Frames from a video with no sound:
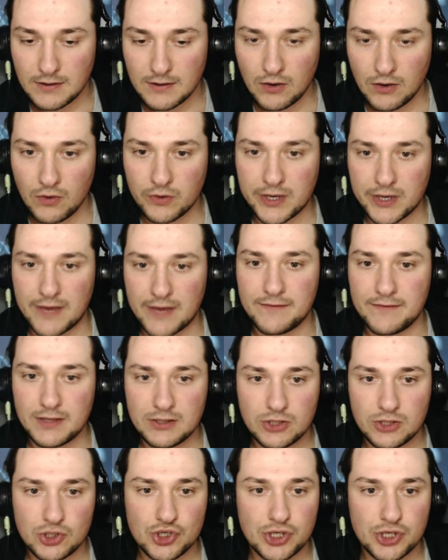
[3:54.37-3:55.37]
Ok,
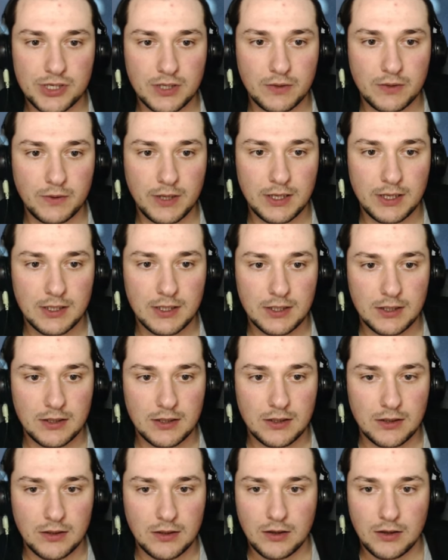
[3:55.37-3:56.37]
25.
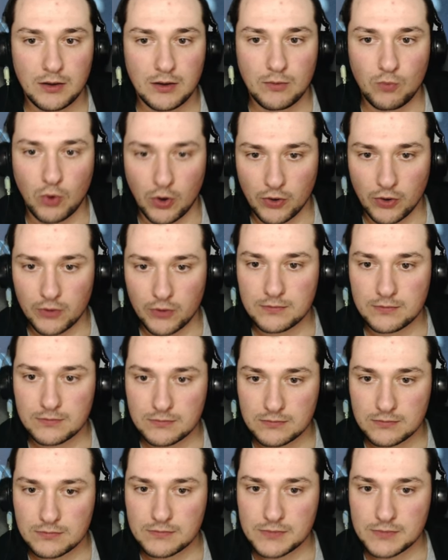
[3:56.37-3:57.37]
Buono.
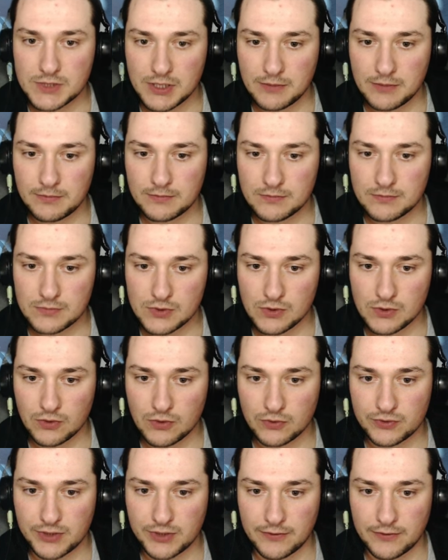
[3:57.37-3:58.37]
Sì, sono
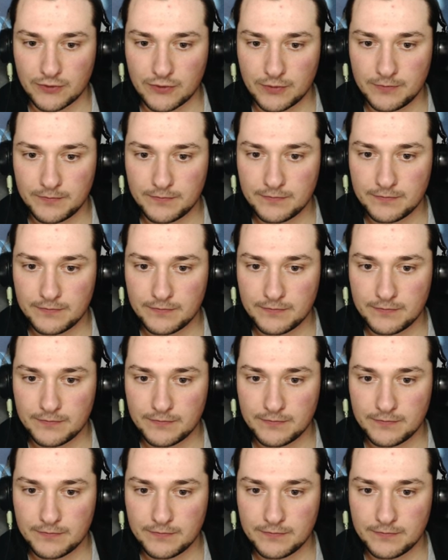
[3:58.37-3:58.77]
contento.